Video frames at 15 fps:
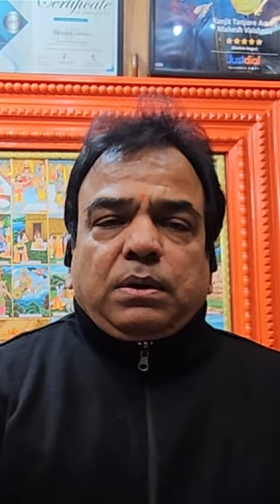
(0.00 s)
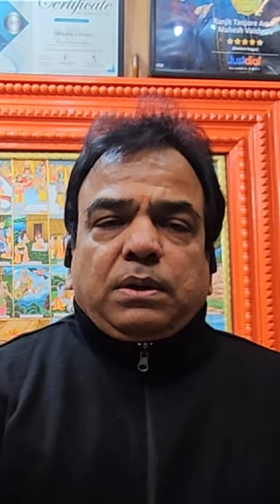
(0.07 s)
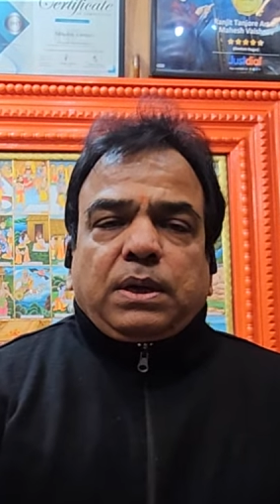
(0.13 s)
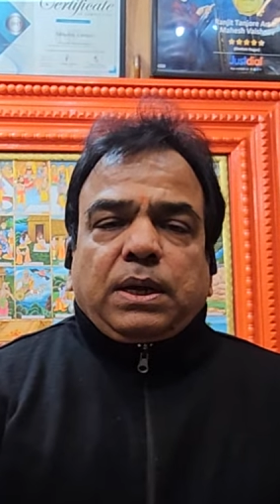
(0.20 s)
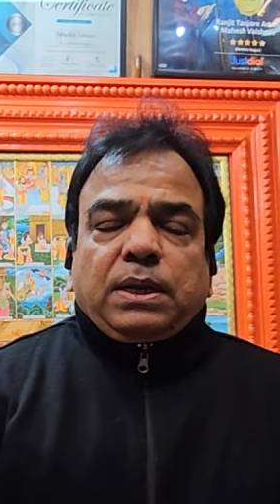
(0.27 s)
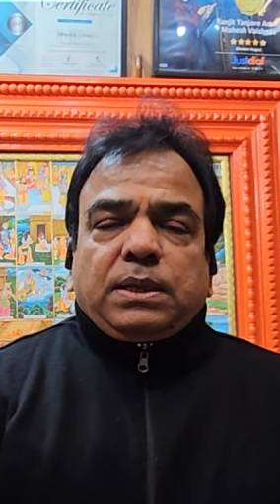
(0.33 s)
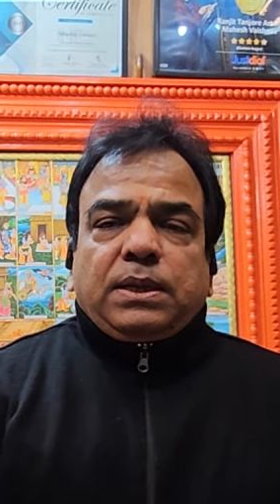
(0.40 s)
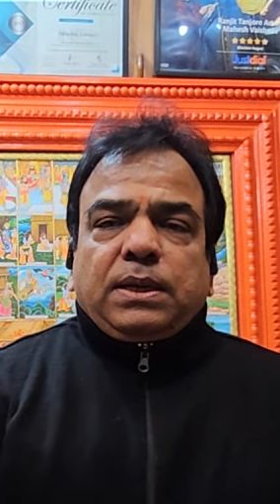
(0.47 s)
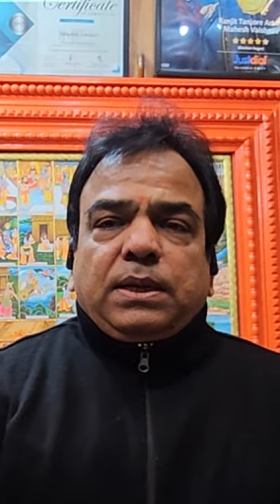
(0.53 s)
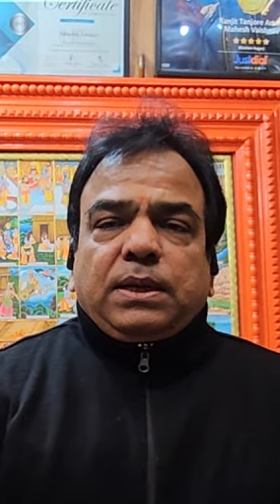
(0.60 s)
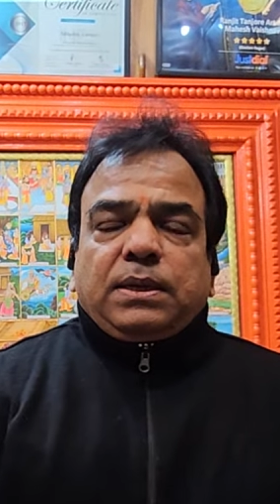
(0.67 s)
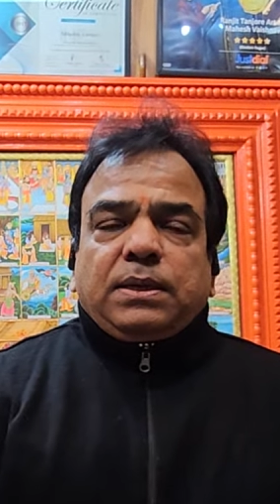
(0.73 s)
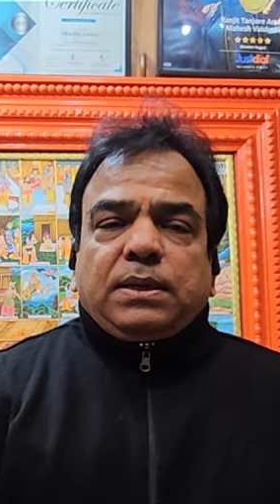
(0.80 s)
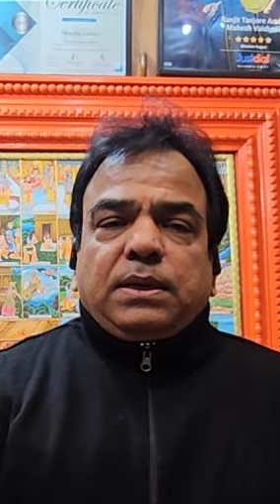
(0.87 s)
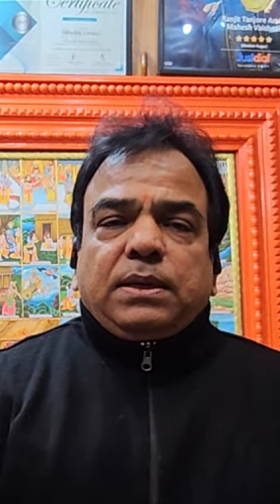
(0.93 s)
कहते
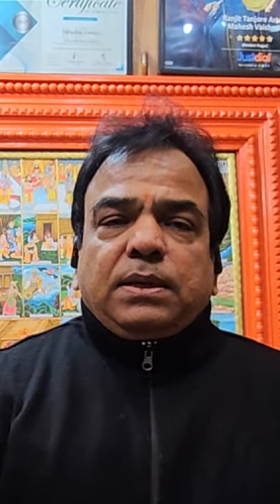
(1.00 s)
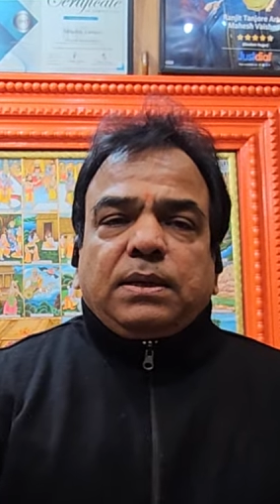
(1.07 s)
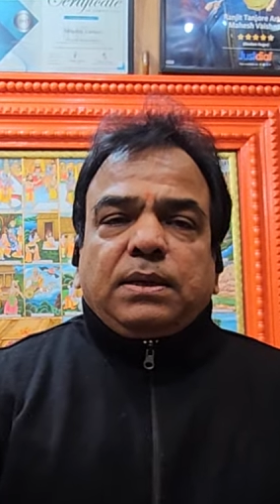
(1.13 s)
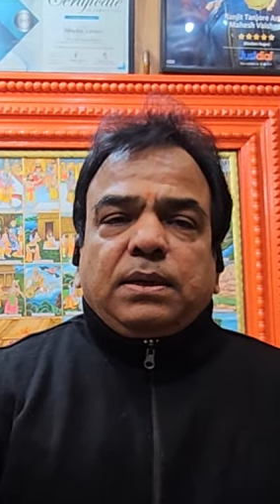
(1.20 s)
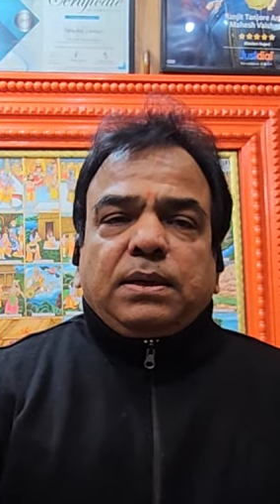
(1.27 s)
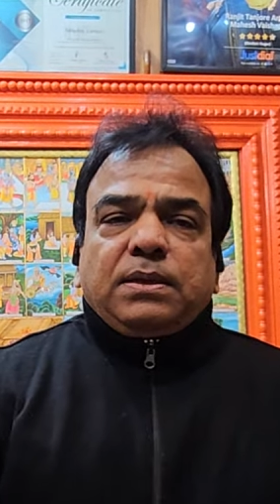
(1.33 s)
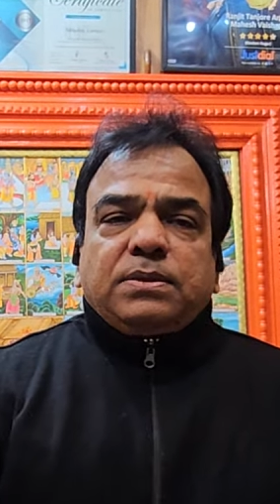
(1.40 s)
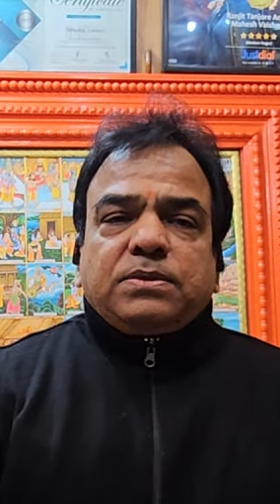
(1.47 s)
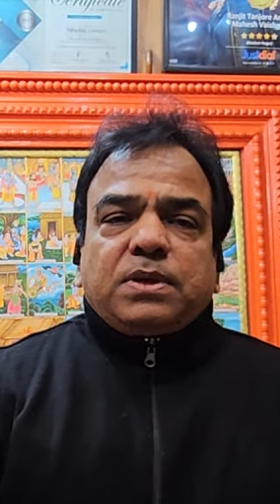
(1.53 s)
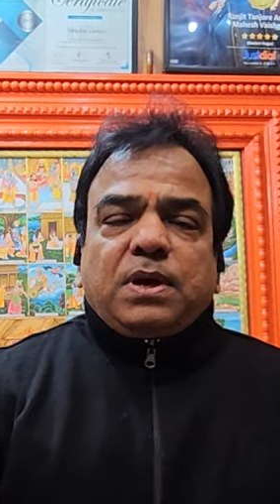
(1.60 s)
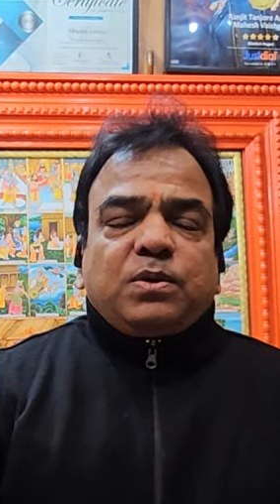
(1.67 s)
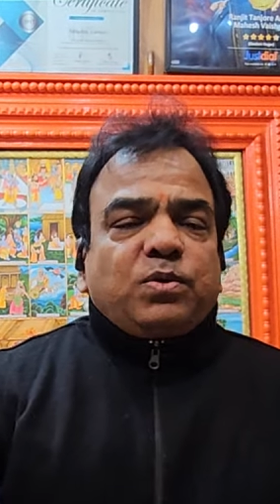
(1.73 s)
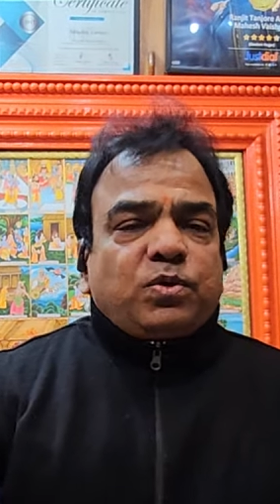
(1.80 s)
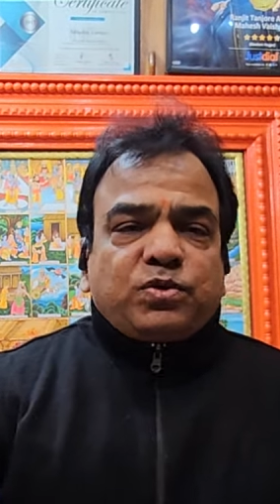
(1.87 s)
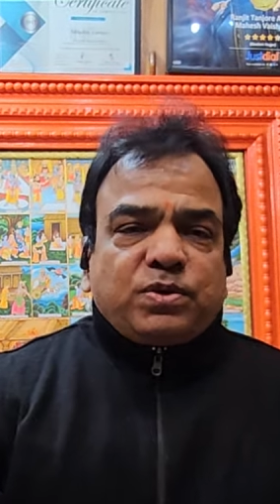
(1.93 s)
हैं कि
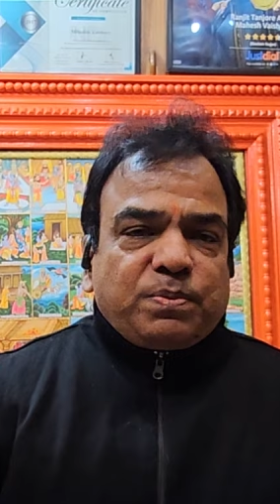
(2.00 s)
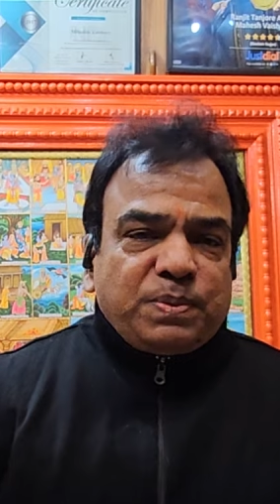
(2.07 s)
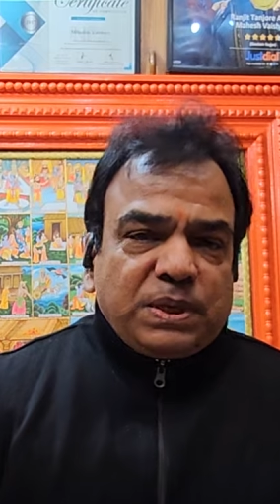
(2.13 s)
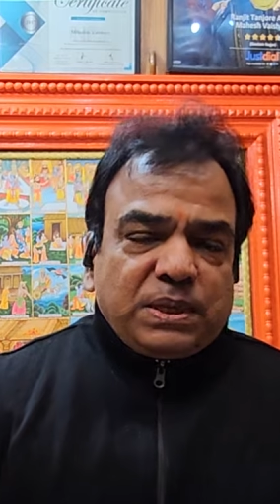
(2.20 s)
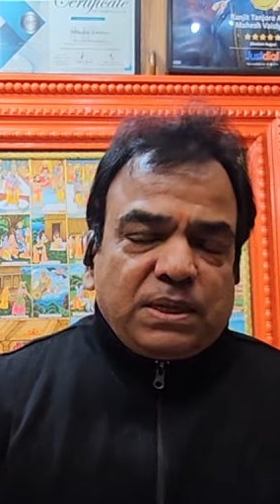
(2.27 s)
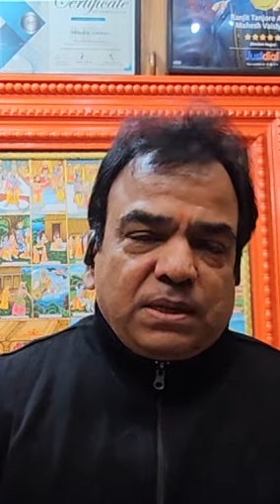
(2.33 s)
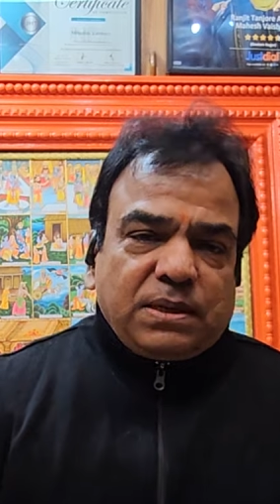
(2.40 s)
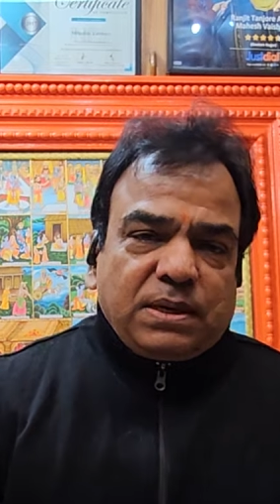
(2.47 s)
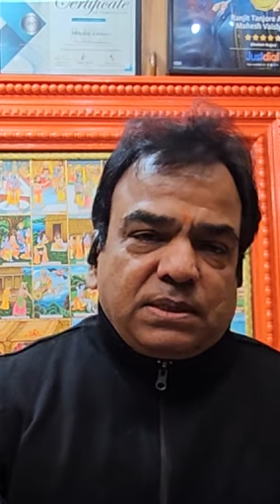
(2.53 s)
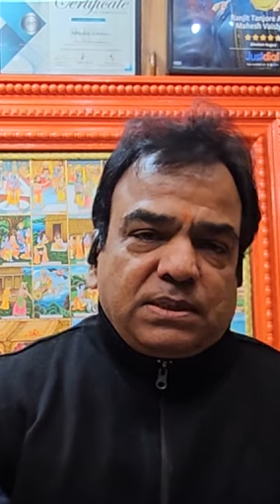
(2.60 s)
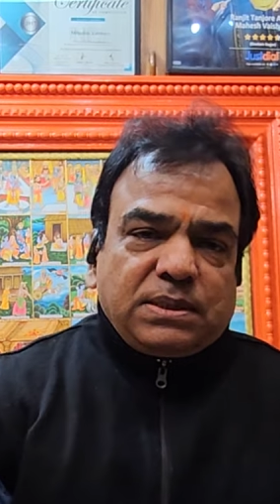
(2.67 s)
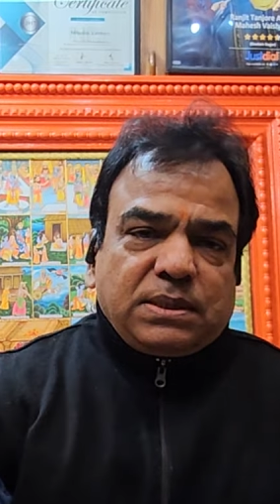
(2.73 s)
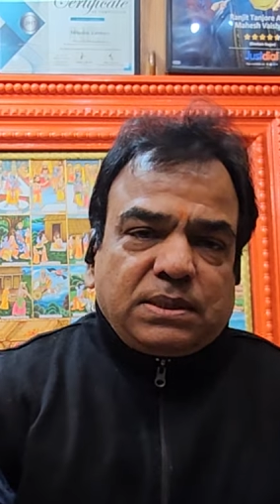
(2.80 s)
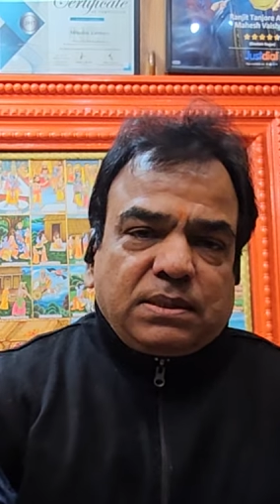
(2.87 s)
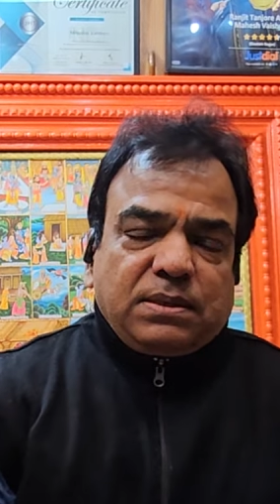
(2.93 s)
इंसान को सपने देखना
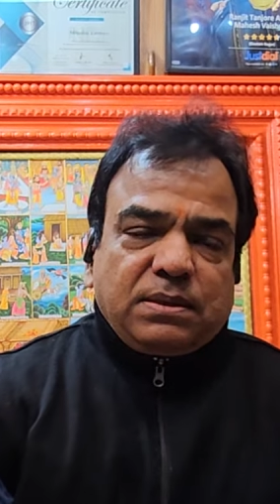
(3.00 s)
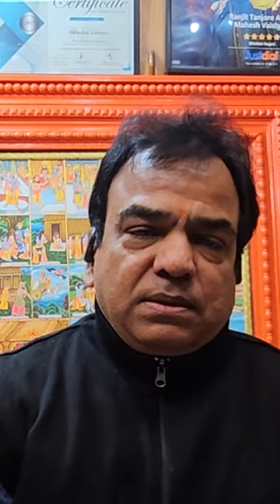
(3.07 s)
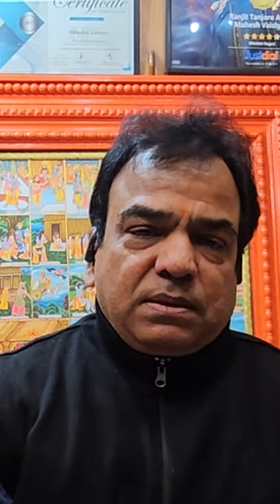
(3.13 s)
चाहिए